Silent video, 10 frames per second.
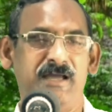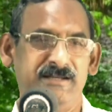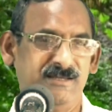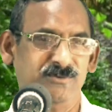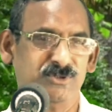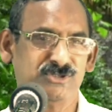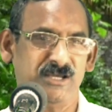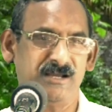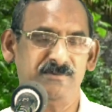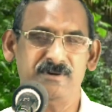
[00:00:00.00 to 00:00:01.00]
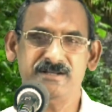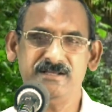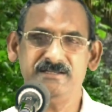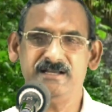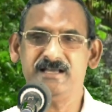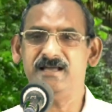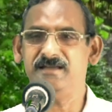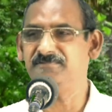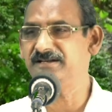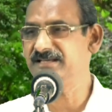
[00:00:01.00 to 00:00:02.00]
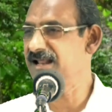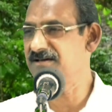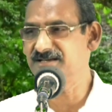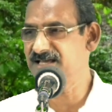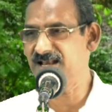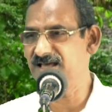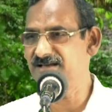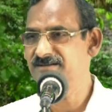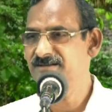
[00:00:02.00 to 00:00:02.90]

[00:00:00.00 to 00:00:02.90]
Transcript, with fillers: ఆయనకే వచ్చాయి కాబట్టి ఇక ఎవరికి రావక్కర్లా